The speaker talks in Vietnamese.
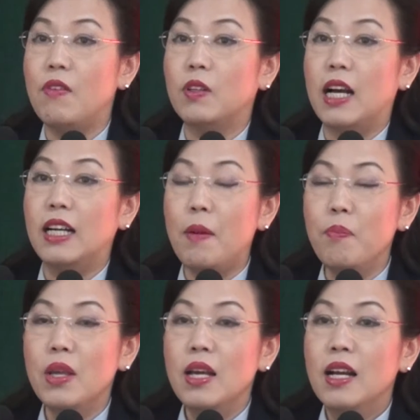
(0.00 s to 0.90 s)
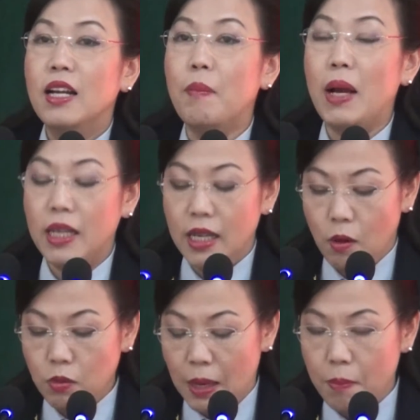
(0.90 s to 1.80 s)
đại biểu Quốc hội tỉnh Hòa Bình
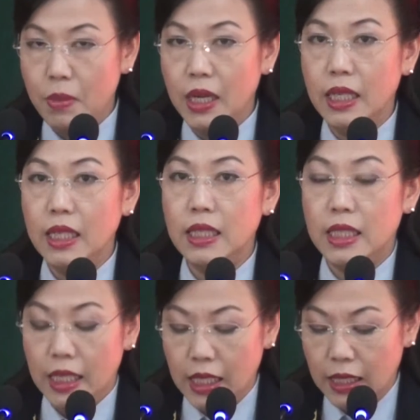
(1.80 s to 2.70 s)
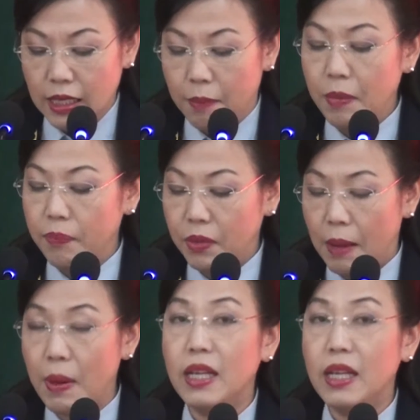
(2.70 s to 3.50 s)
thông báo tóm tắt với cử tri về kết quả